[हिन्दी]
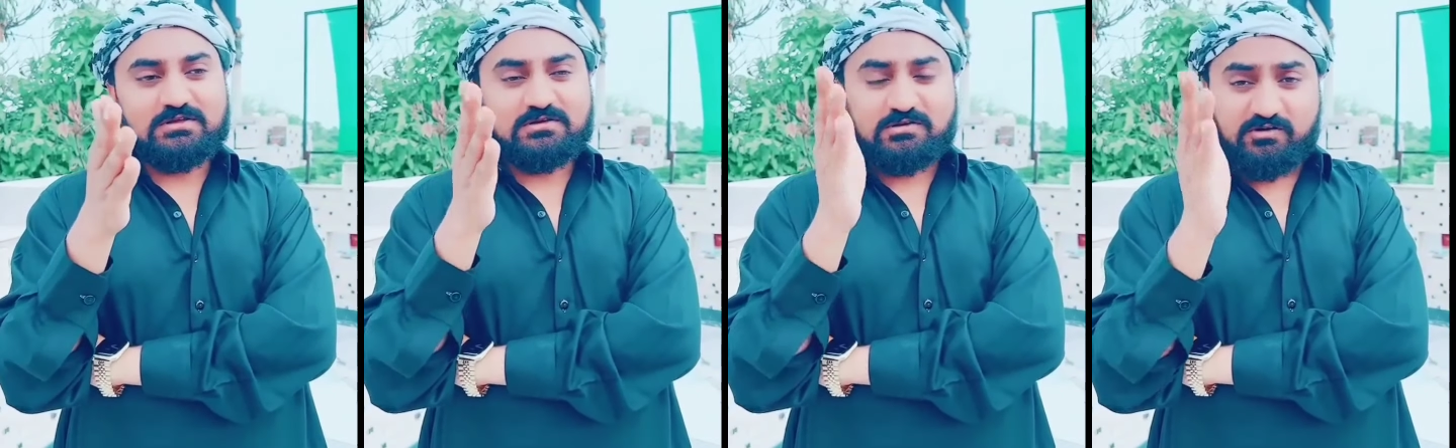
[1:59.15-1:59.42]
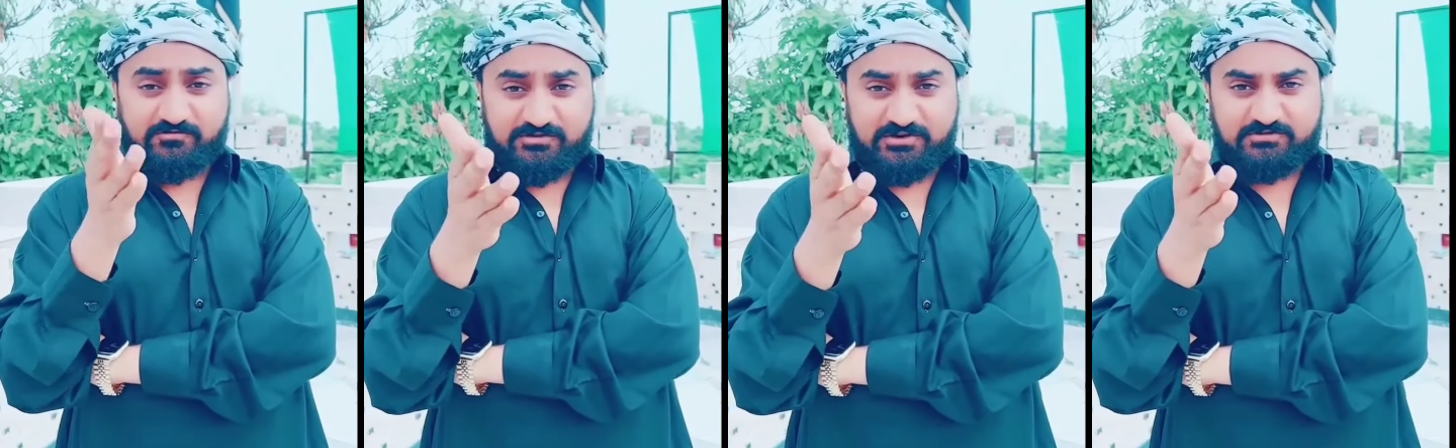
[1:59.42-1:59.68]

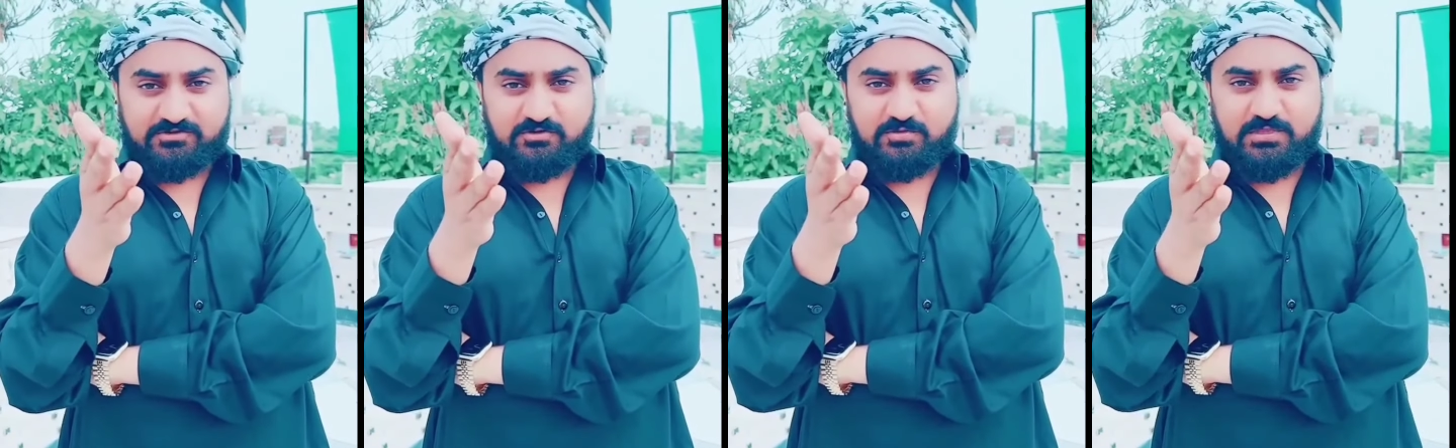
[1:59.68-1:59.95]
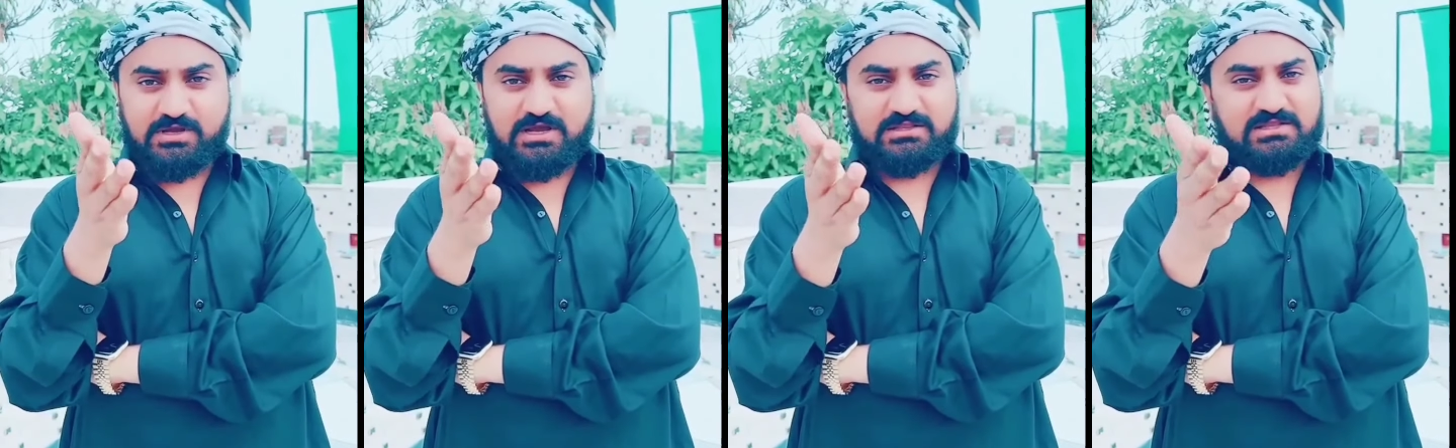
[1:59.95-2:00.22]
कॉन्फ्रेंस रूम
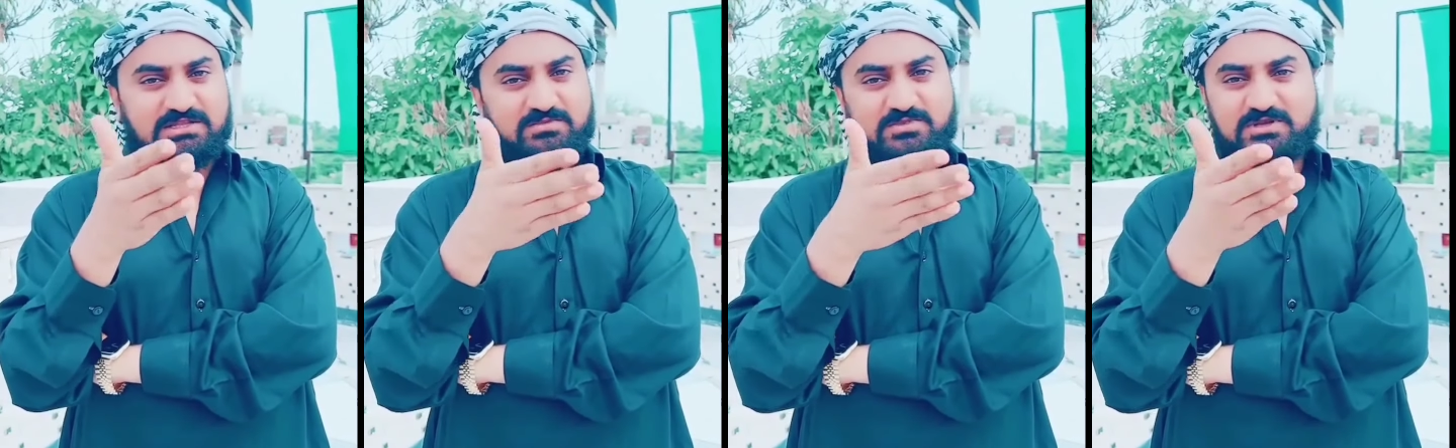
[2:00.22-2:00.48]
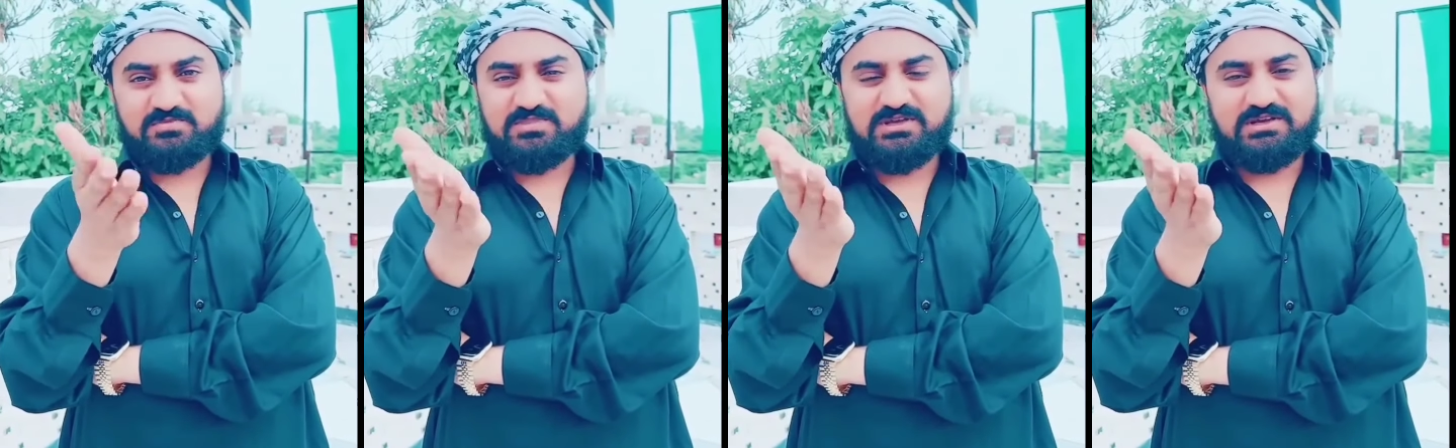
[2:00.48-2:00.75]
में कहता जी
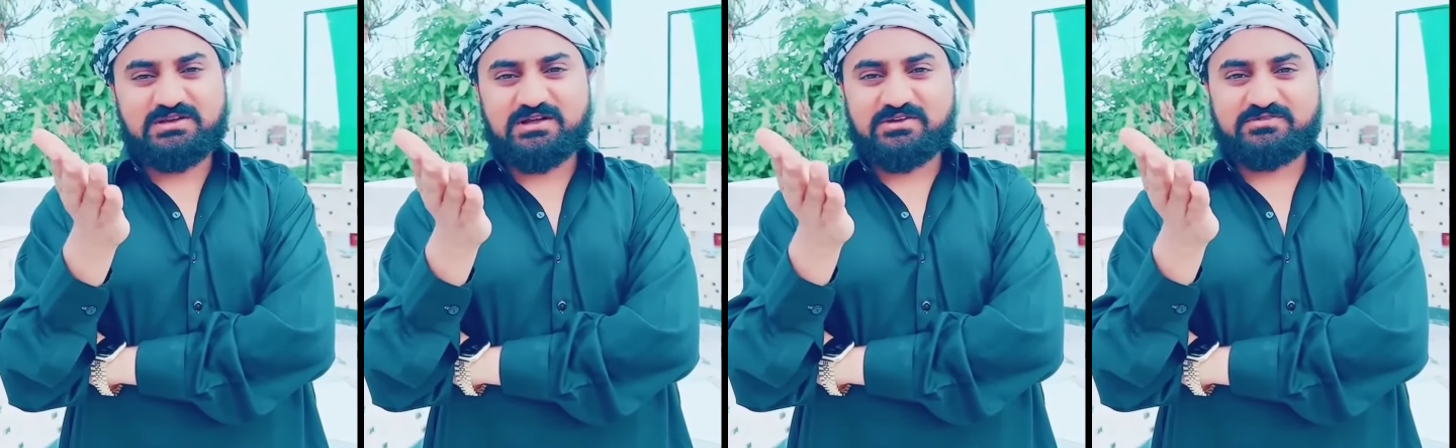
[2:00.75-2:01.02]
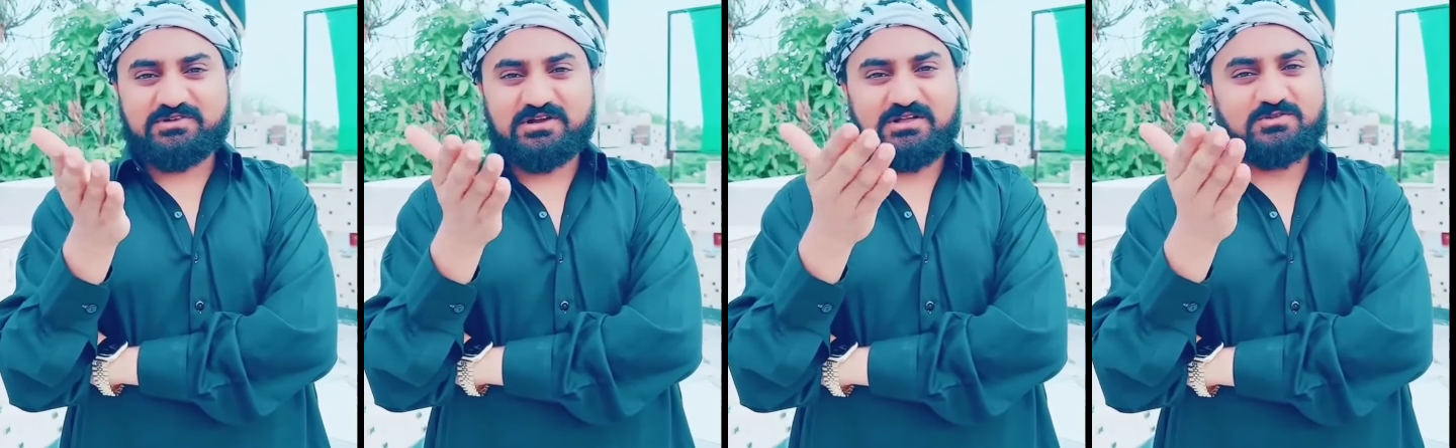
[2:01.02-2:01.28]
मुझे बी
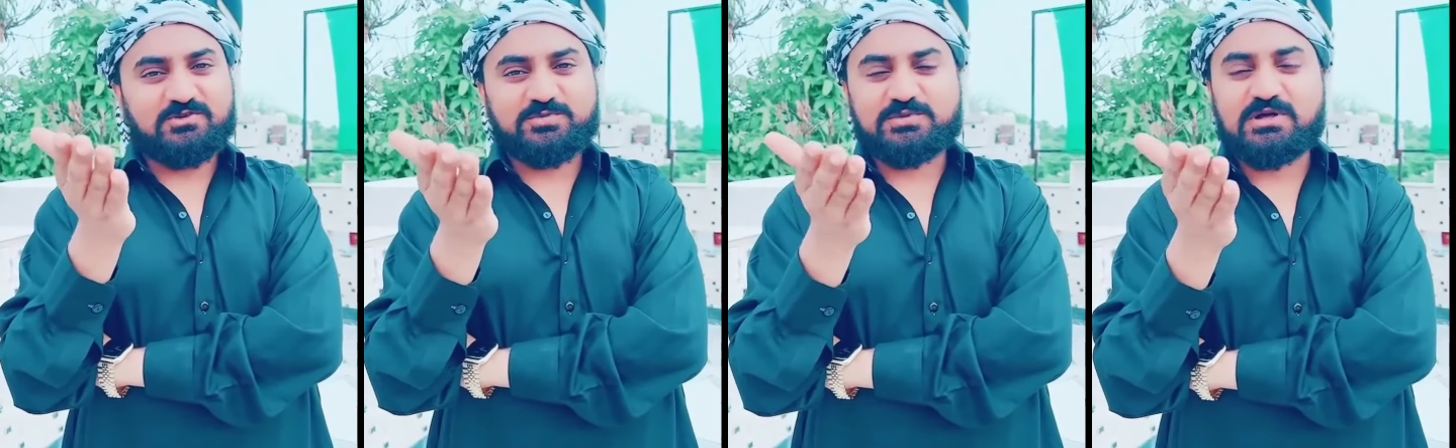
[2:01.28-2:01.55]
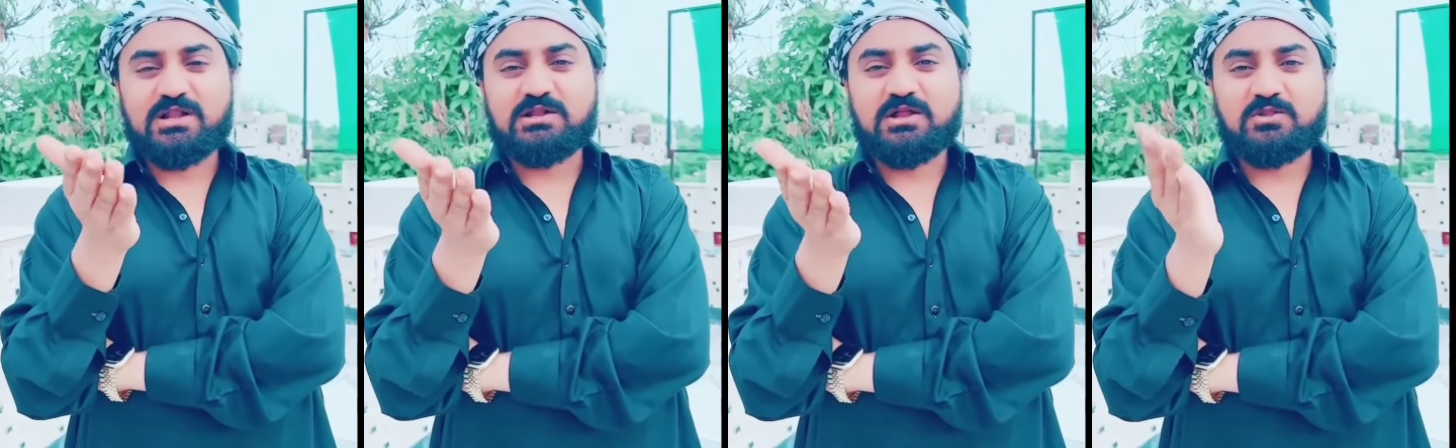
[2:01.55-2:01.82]
क्लास करा दो
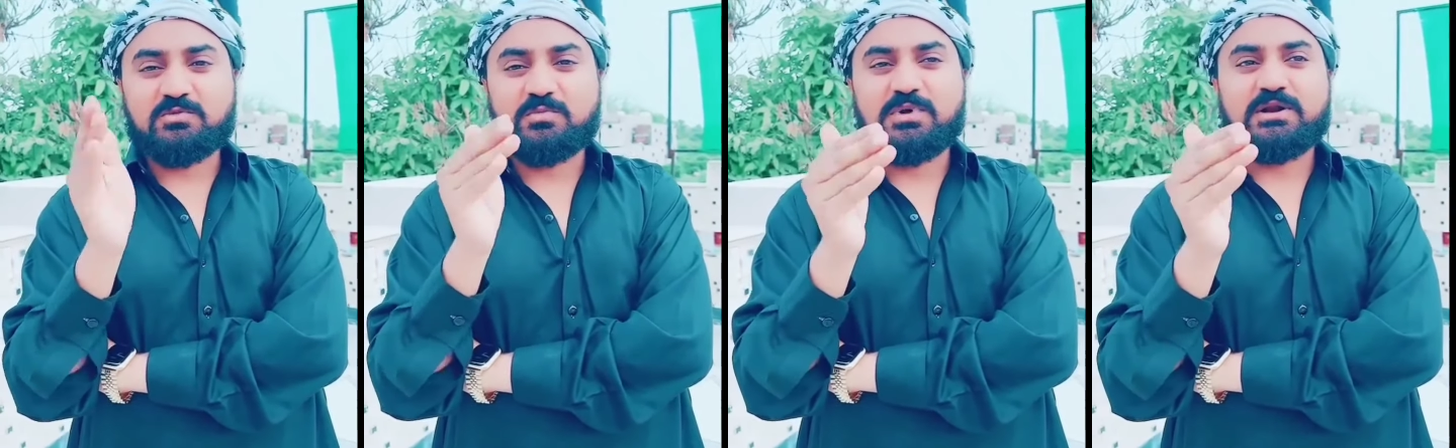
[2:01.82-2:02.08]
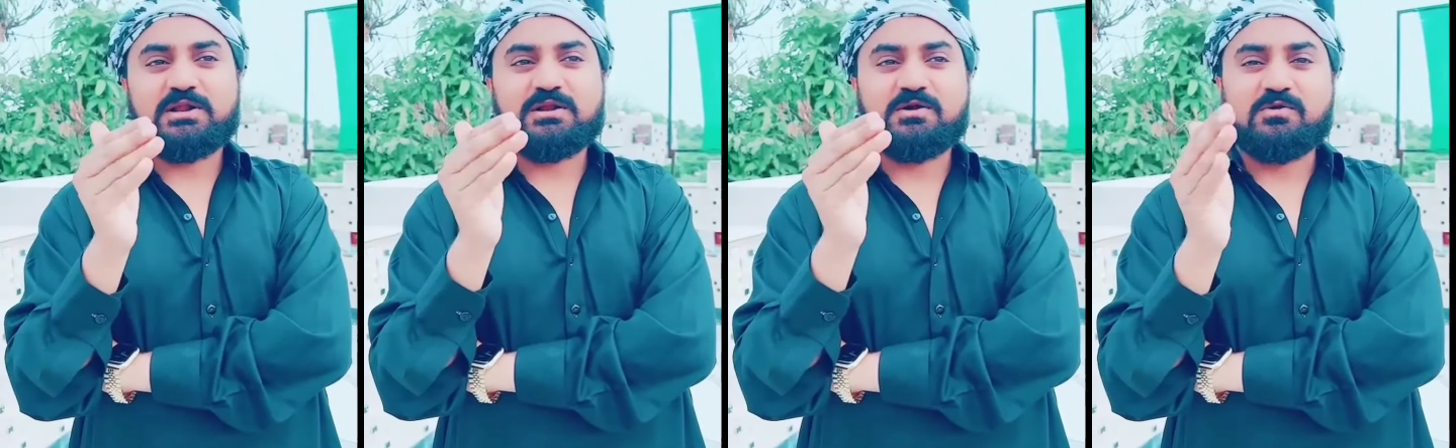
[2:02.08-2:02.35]
अस्पताल का तो
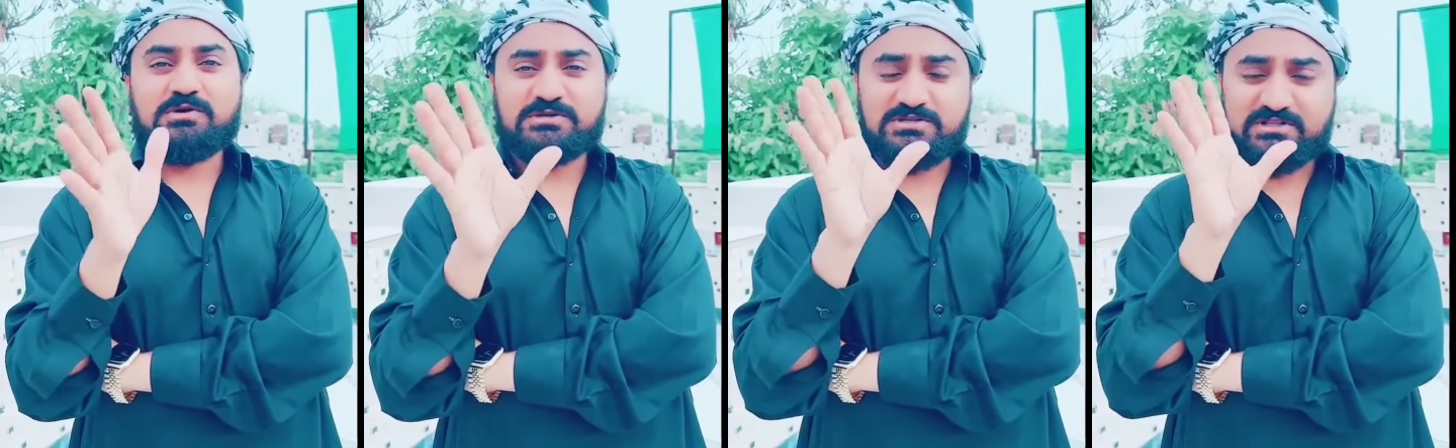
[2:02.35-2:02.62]
मरने लगाऊँ इस